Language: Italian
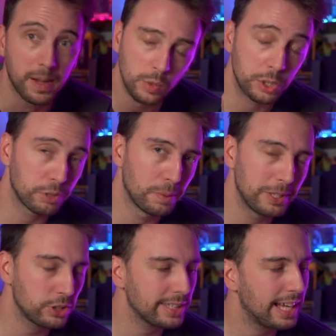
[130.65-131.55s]
In questo
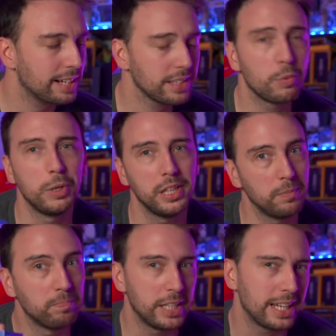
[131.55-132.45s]
momento è tardi,
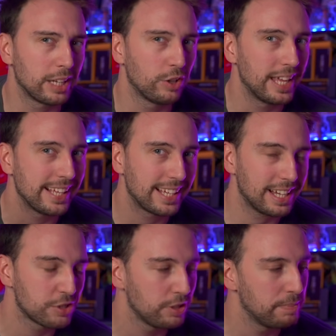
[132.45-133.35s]
quindi direi che non è il
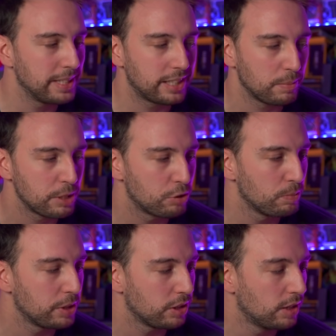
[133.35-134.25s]
caso di mettermi
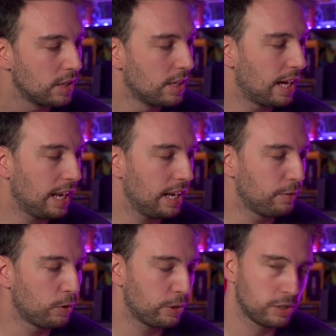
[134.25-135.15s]
subito al
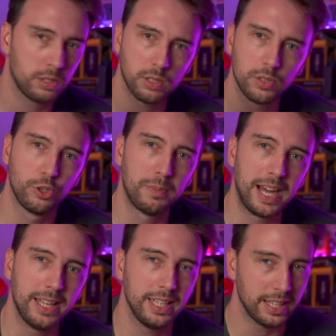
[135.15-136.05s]
lavoro,
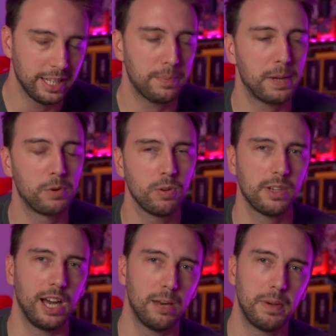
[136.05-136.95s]
domani li apriamo con
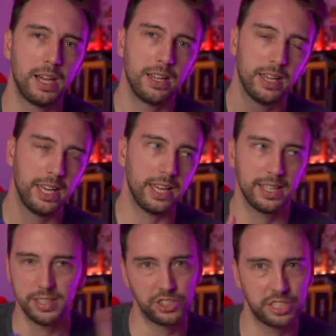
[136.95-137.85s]
calma
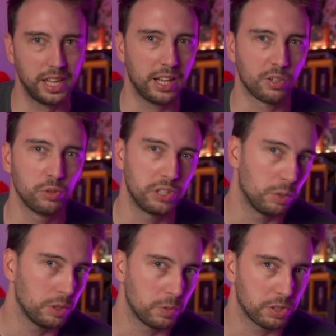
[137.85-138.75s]
e ci sarà il
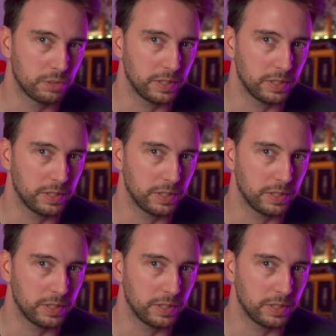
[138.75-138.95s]
continuo di questo